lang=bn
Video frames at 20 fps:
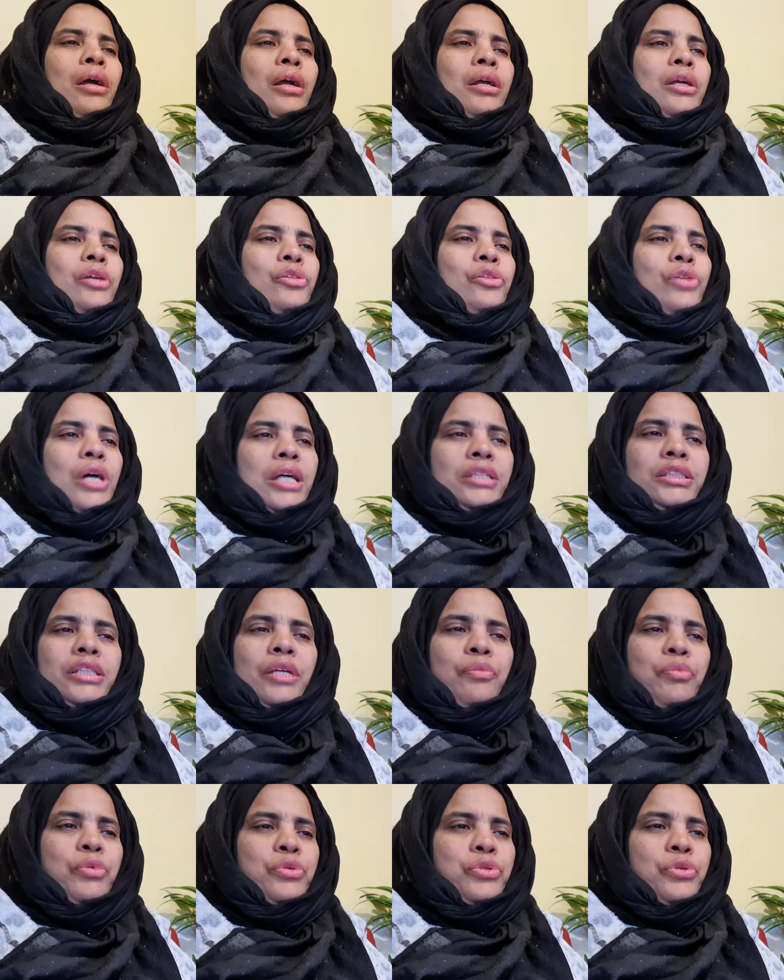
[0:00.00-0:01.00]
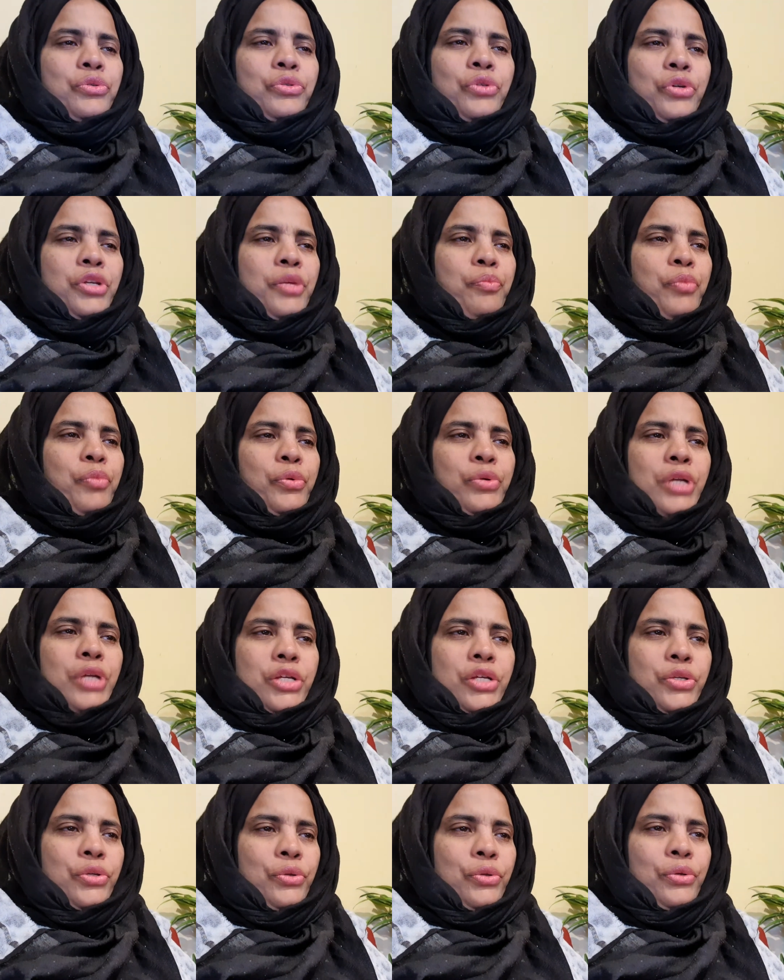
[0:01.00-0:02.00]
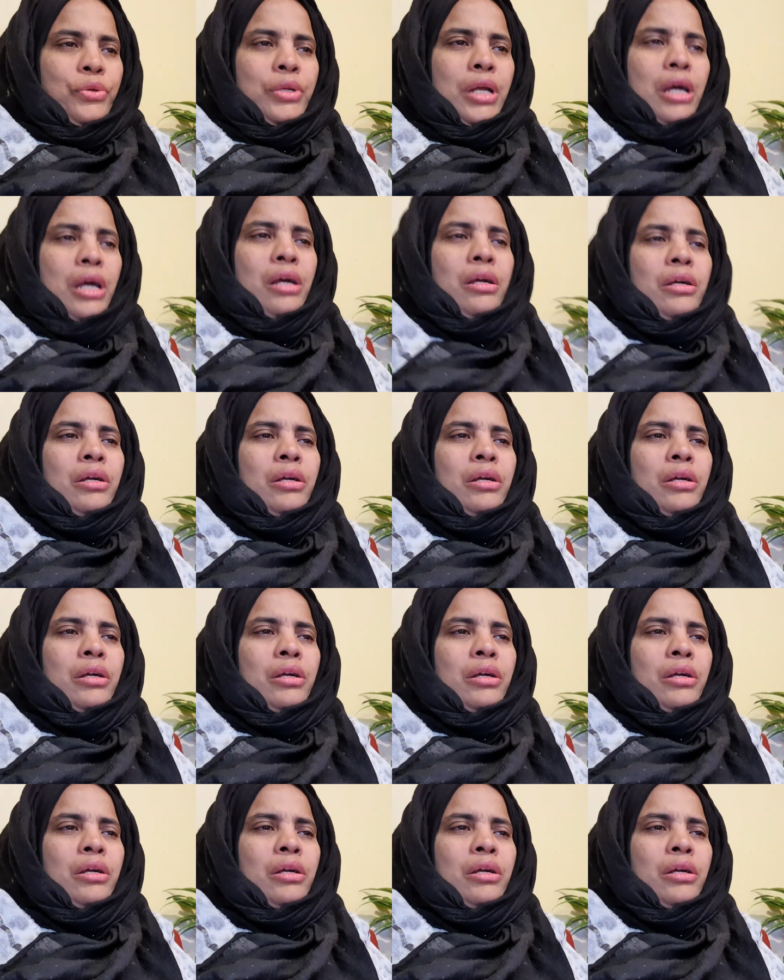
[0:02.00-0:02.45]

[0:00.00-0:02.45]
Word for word: কিন্তু আজকে পর্যন্ত রিপোর্ট আসলো না